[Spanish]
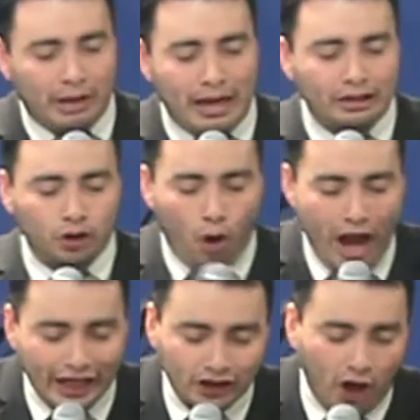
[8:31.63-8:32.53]
estaba
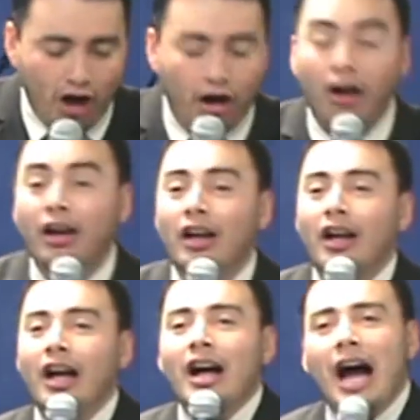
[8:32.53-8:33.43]
sujeto
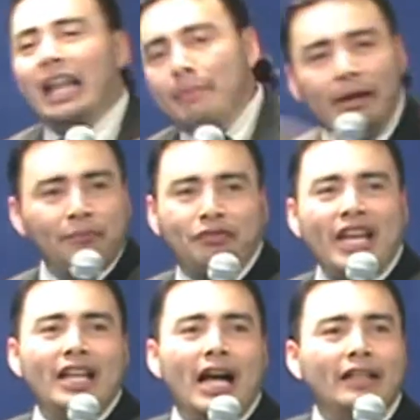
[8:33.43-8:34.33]
a las
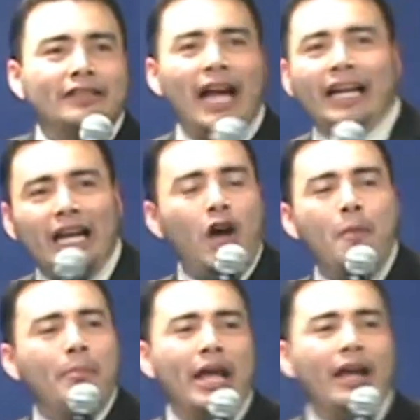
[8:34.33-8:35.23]
mentiras de aquel
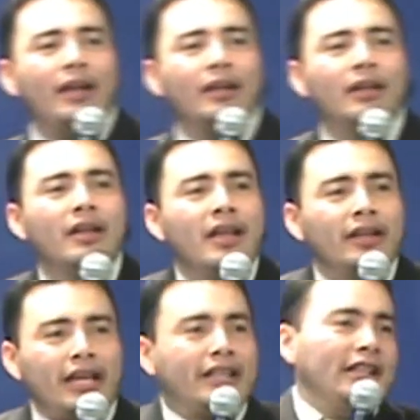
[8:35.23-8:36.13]
hombre
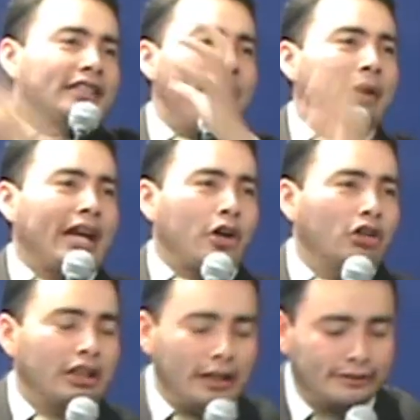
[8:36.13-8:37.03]
que quién sabe qué
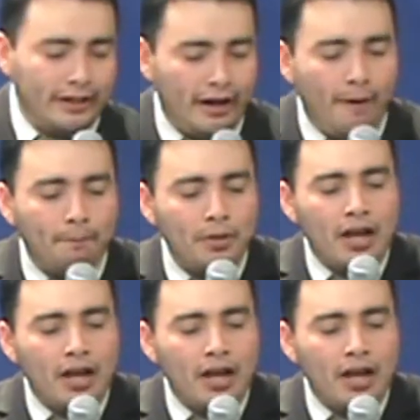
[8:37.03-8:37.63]
cosas hacía.